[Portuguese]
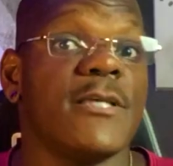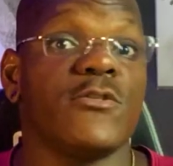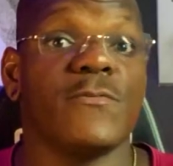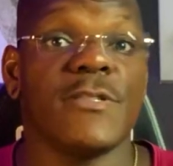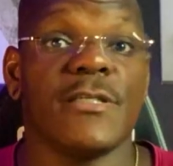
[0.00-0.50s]
esse
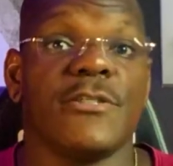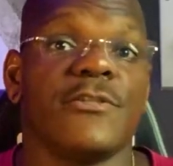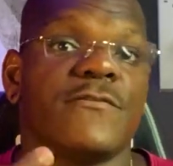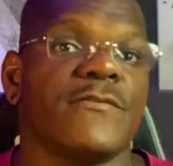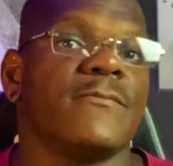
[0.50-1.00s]

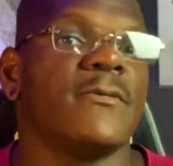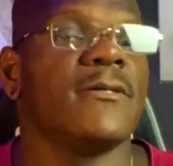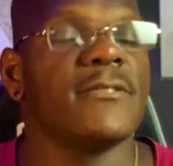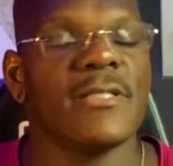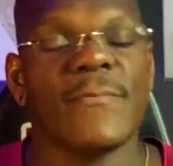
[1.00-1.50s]
objetivo.
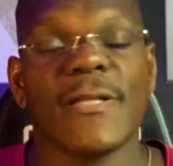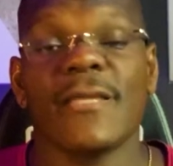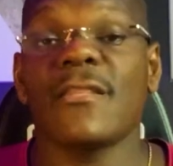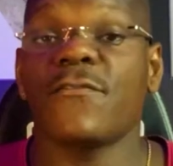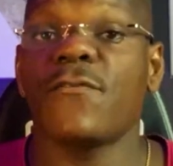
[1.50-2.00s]
Já para quem
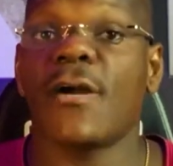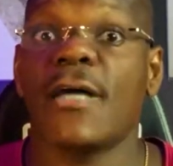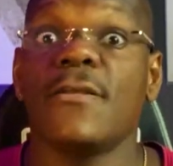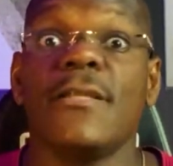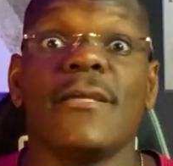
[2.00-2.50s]
está
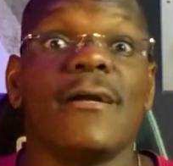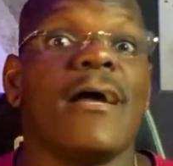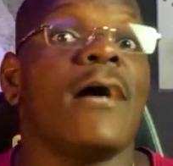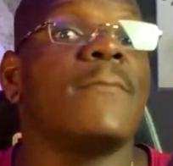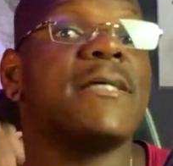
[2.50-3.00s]
focado ali em
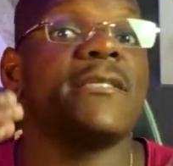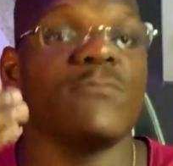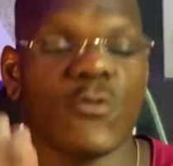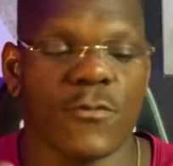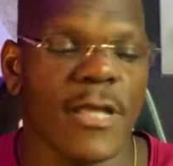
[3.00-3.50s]
ganhar massa
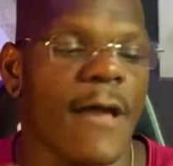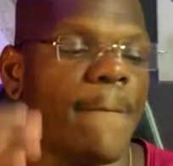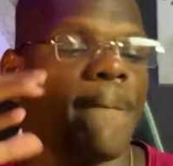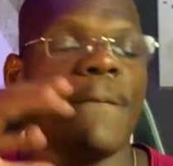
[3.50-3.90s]
muscular,